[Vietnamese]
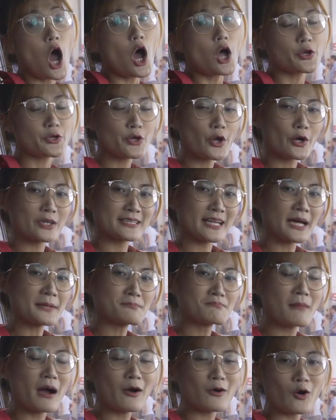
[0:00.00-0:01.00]
Nội thất
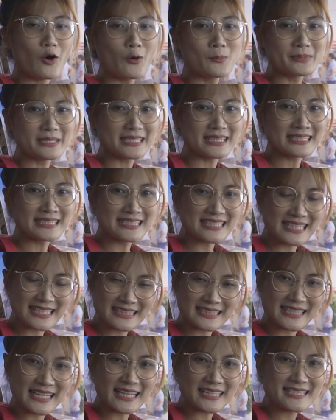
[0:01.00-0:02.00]
bao gồm những chi
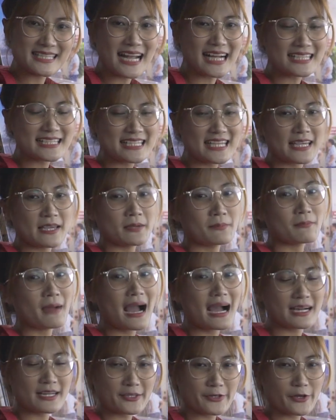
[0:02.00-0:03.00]
tiết trang trí mạ
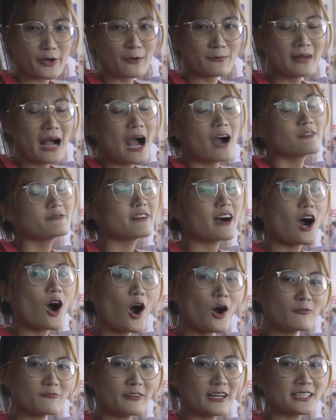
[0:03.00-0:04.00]
chrome và
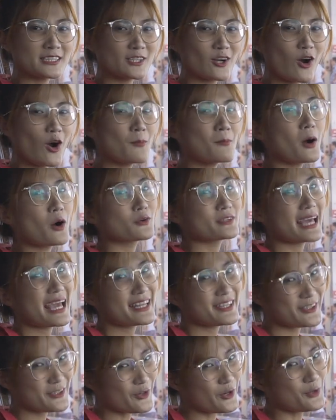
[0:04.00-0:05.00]
ốp vân gỗ màu
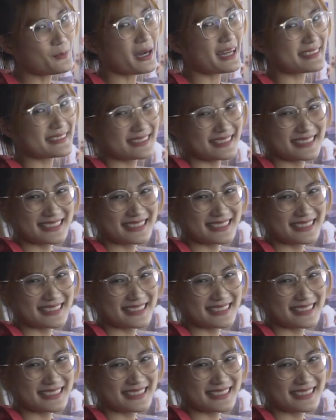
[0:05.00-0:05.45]
đen nổi bật.